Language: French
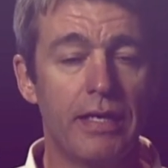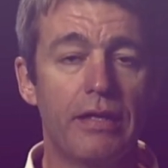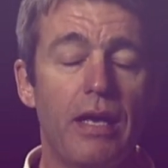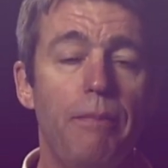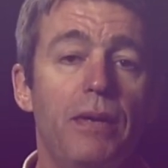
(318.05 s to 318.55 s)

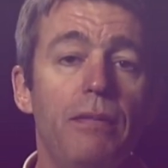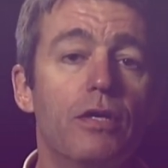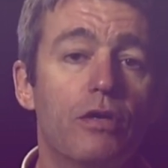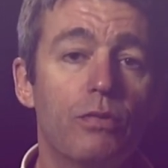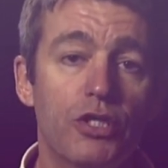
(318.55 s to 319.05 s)

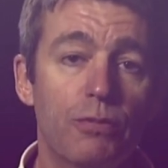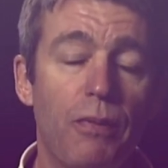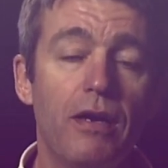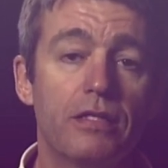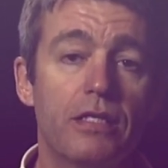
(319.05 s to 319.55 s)
Maintenant, la
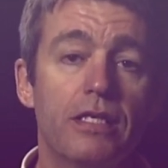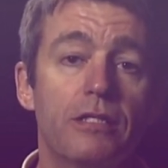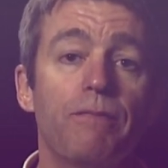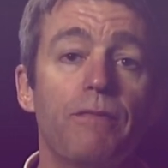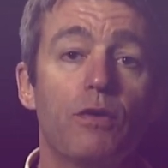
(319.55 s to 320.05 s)
réponse
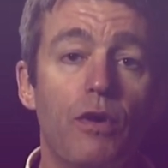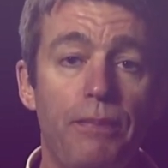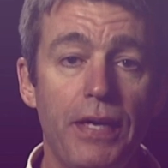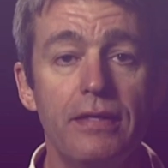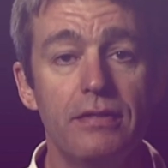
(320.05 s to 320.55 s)
biblique
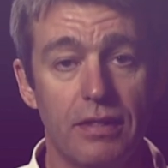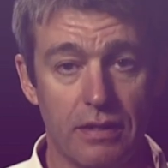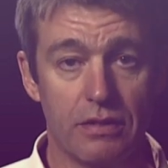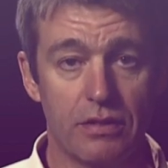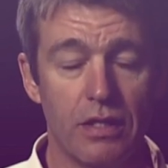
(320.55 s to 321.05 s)
est la
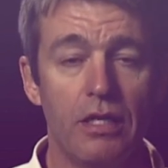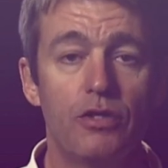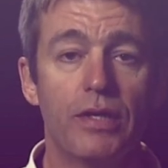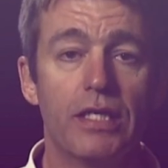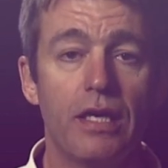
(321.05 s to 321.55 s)

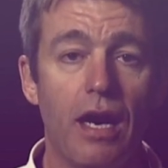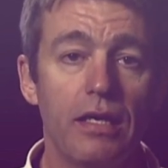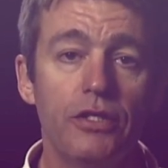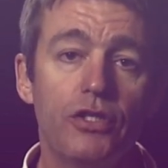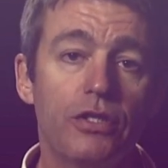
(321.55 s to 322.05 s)
repentance.
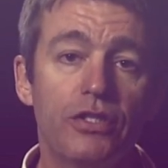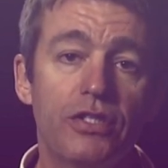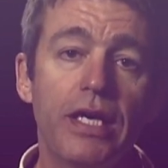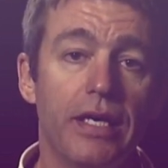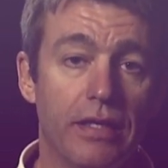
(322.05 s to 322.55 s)

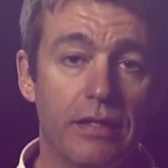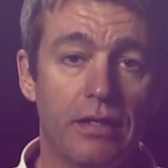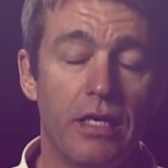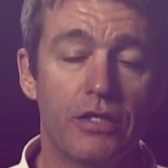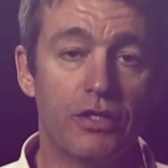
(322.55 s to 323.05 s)
Reconnaître
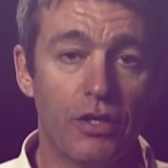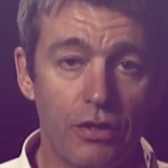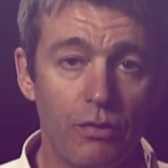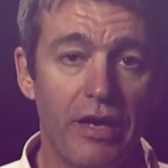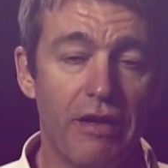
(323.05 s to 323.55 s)
son péché
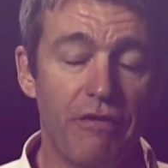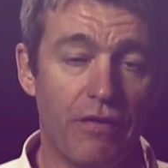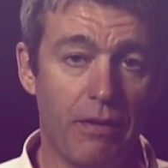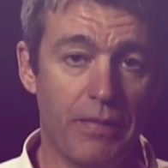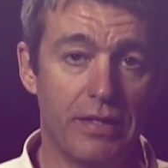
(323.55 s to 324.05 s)
pour
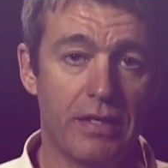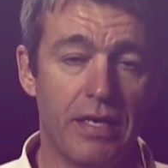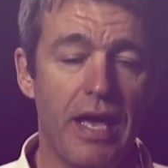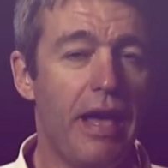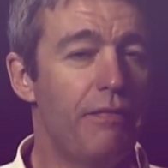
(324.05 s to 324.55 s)
s'en
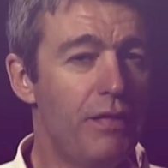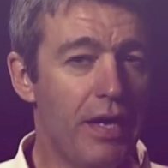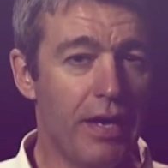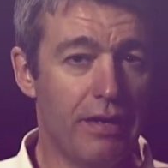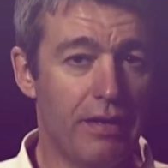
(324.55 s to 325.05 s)
détourner.
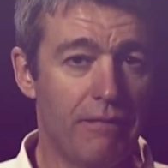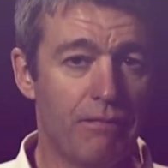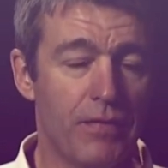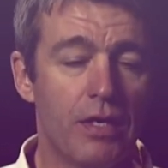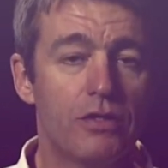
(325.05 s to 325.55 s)

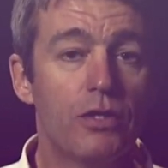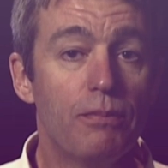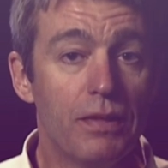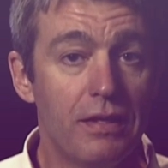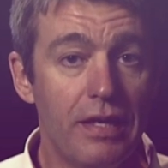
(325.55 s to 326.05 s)
Et
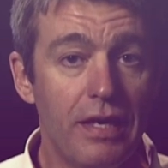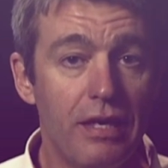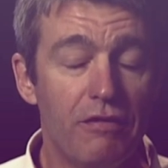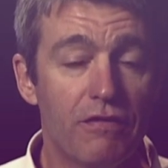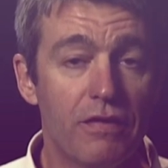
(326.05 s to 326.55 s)
puis
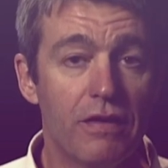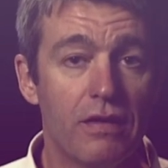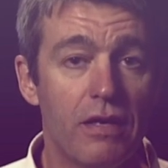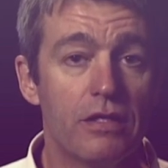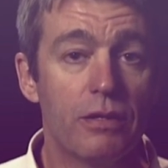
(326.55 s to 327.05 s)

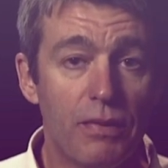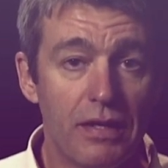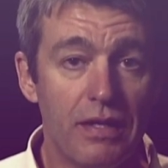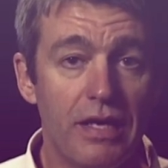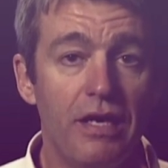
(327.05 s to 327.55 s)
croire,
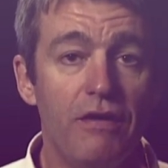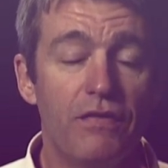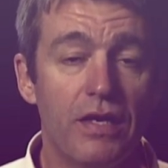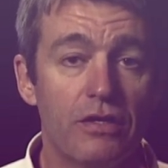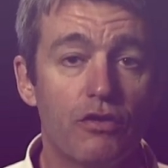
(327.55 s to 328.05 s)
croire en
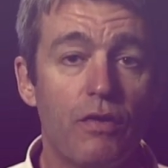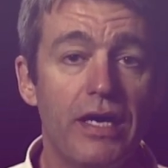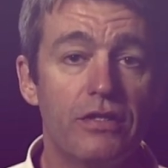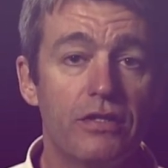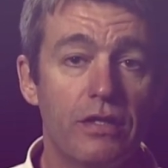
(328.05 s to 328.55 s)

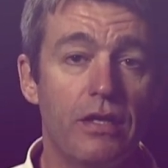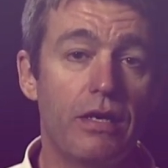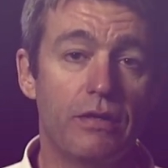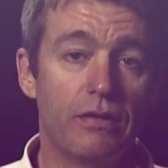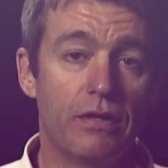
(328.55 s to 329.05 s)
Christ seul.